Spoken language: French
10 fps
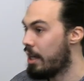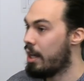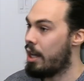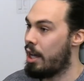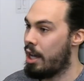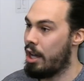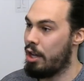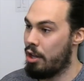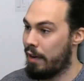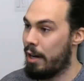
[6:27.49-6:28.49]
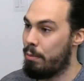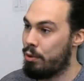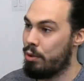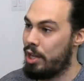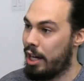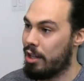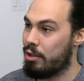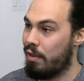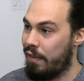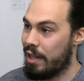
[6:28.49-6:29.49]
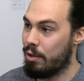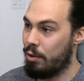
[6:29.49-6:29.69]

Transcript: Euh, il y a vraiment beaucoup de gens que c'est une façon de